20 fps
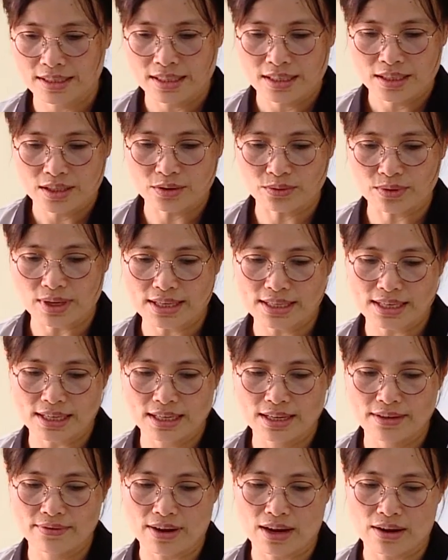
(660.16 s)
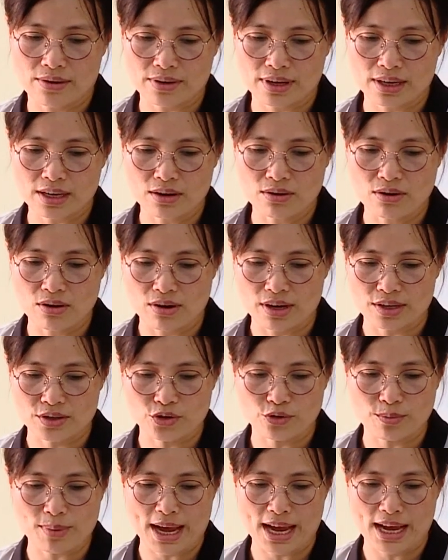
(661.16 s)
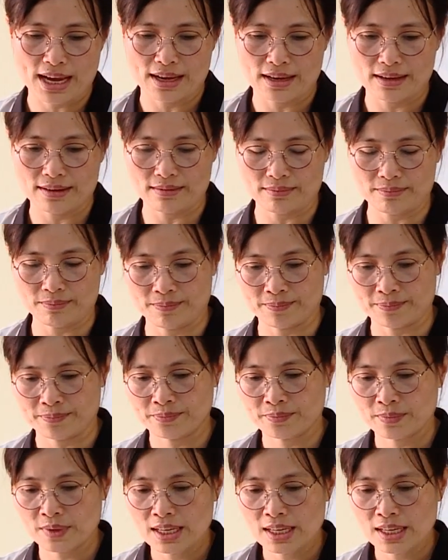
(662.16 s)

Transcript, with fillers: chuẩn bị được kết nạp trong tháng 5 và tháng 6 tới.